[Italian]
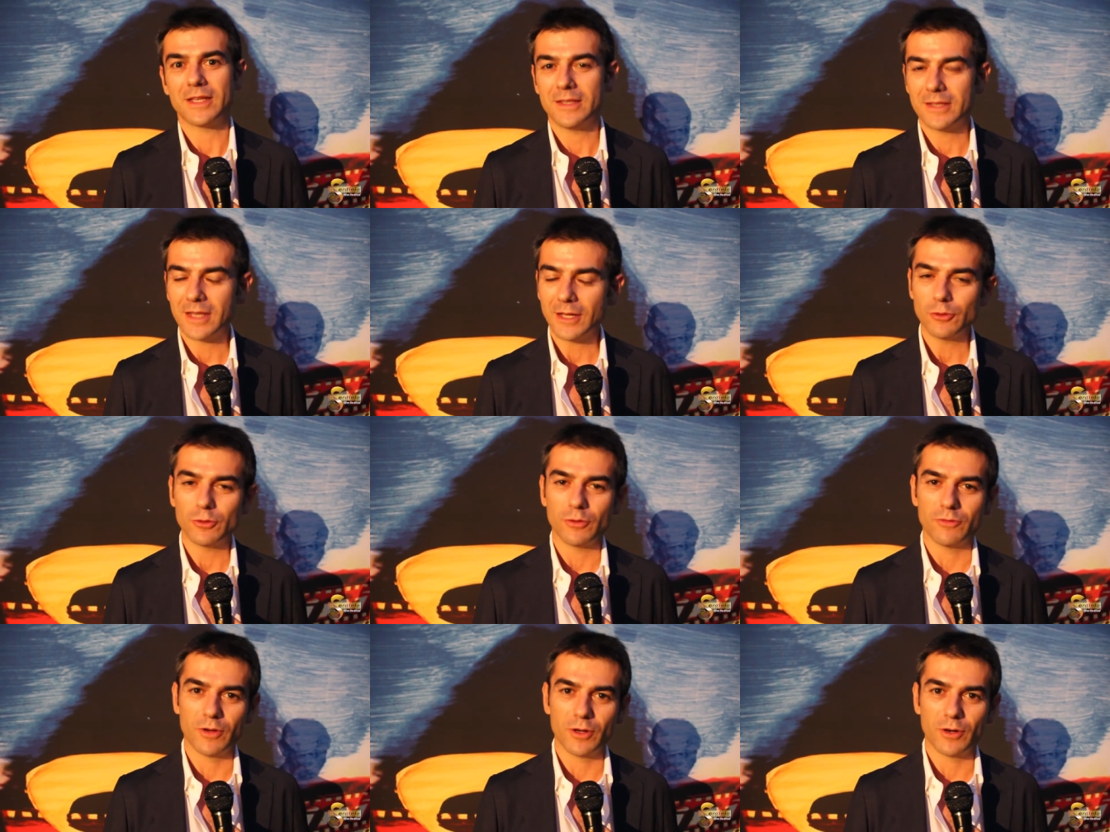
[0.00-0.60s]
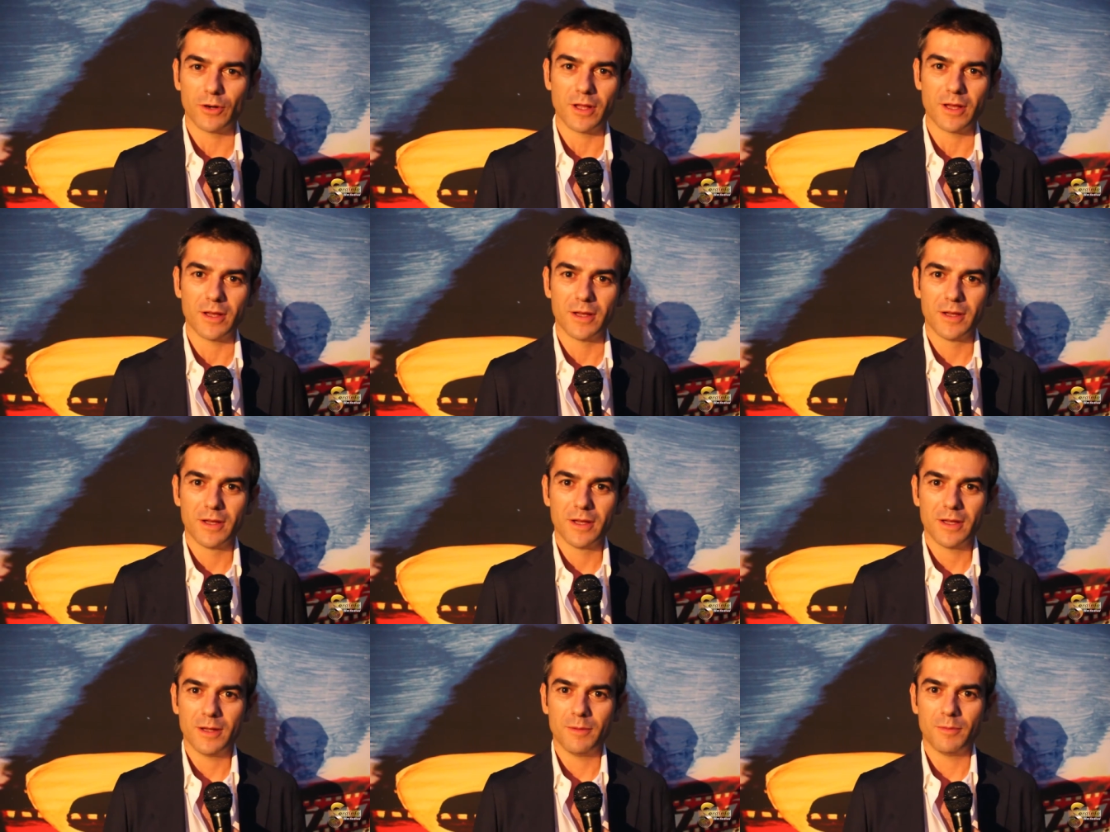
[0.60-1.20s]
intanto un valore
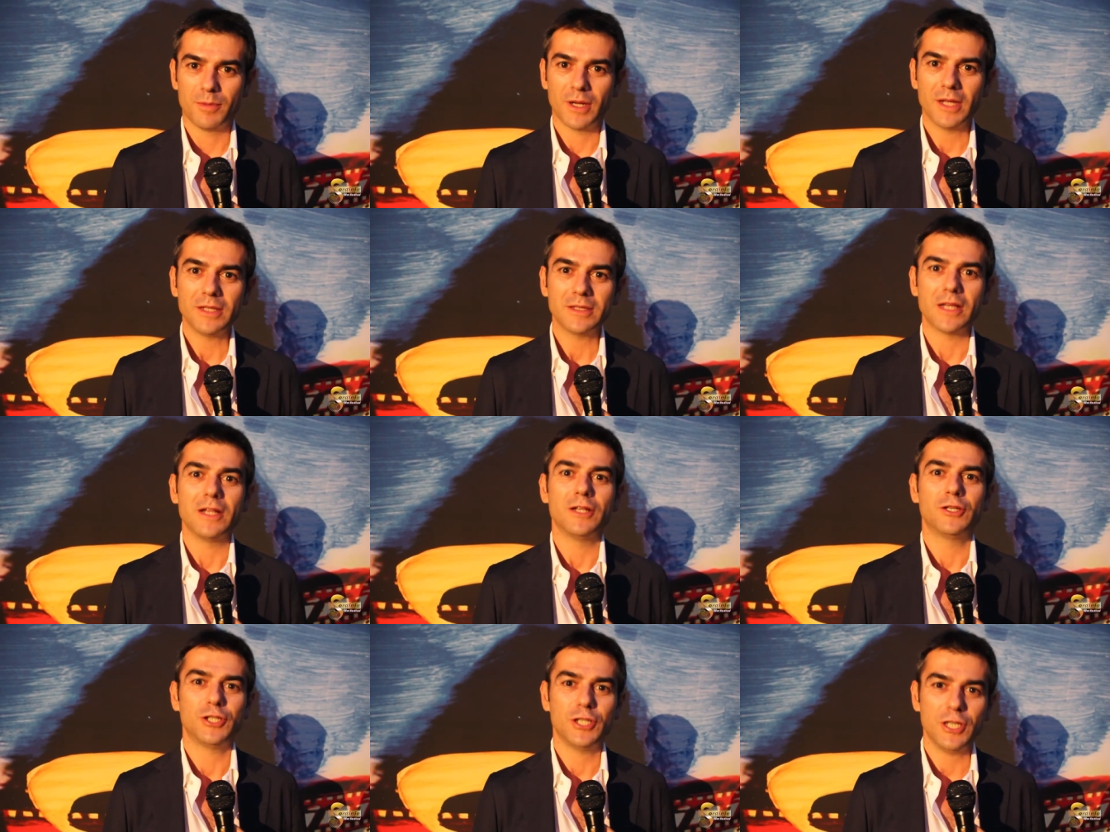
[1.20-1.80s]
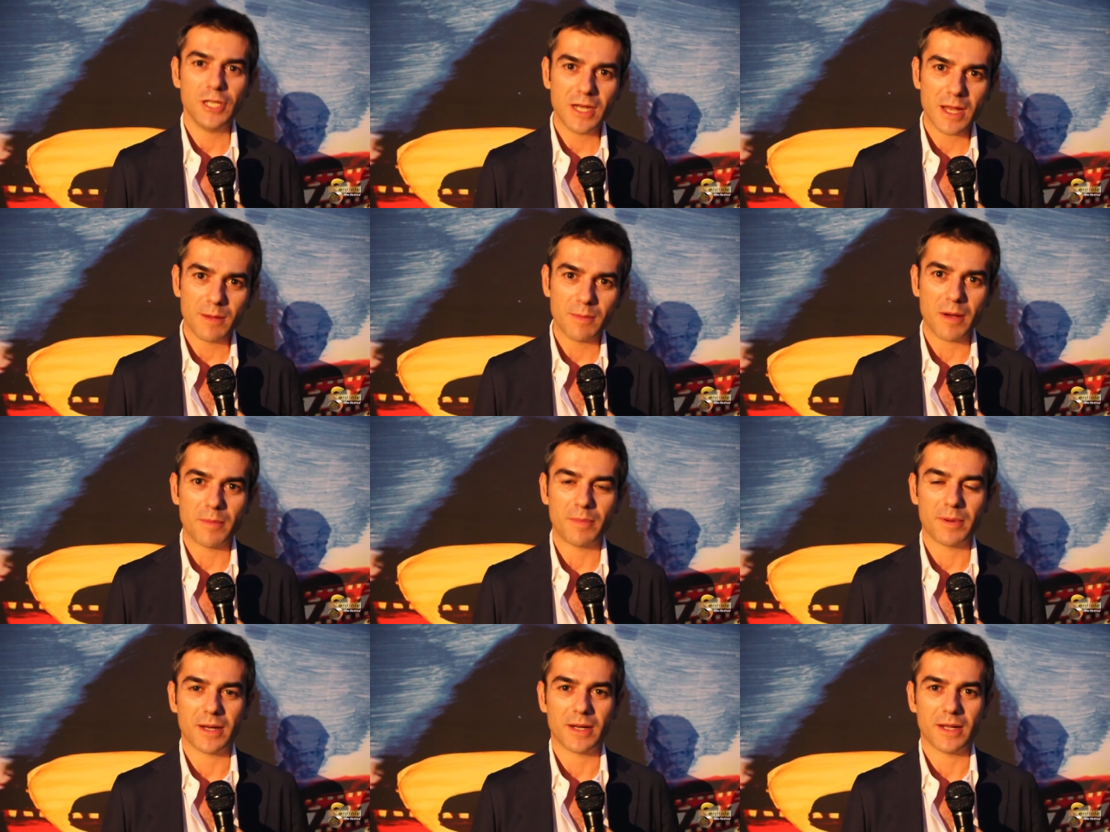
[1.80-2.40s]
importante è il
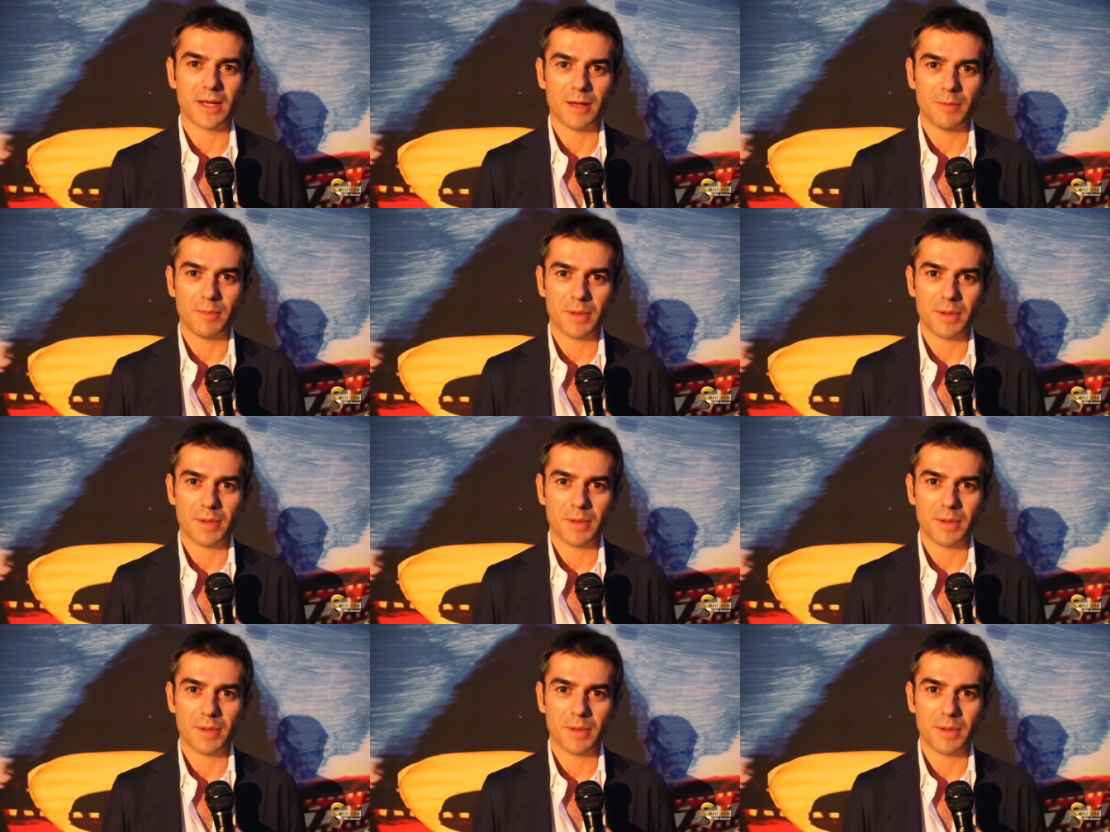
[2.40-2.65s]
cinema per,